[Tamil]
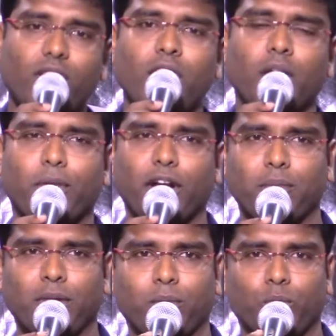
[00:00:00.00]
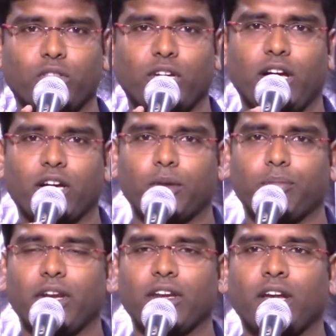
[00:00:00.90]
அப்போ நம்ம முத்தலாக்கு
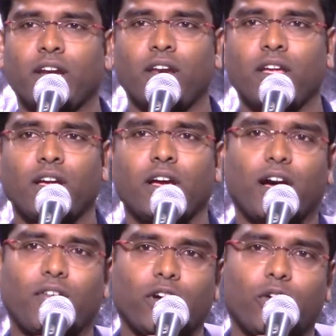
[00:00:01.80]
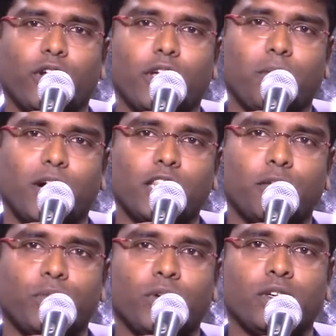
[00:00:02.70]
பெண்கள் அவர்களுடைய
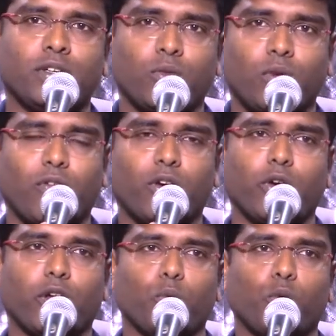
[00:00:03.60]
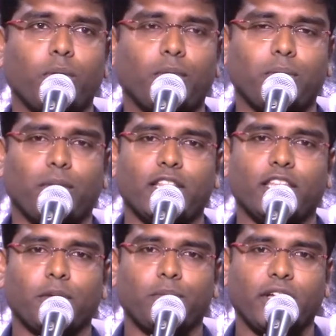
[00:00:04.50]
பாதிப்பு அவர்களுடைய உரிமை
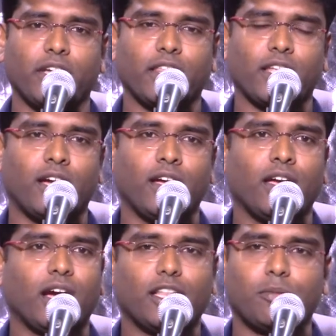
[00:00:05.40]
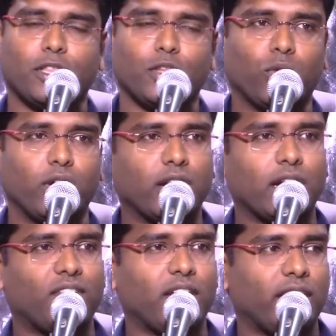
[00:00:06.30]
பாதிக்கப்படுகிறதா அதை பற்றி உங்களுக்கு
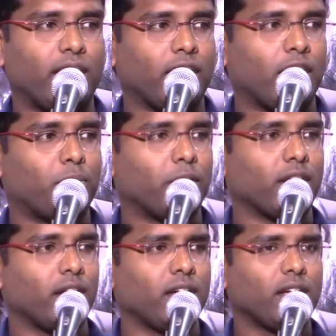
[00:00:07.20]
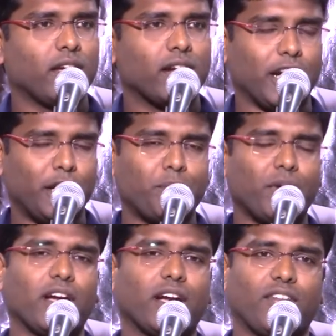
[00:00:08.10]
கவலை இல்லையா அப்படின்னா
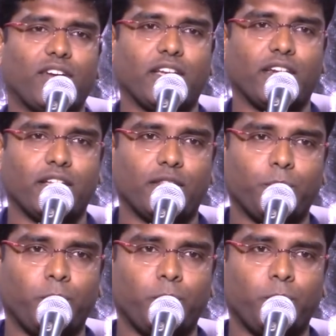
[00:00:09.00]
கண்டிப்பாக கவலை இருக்குது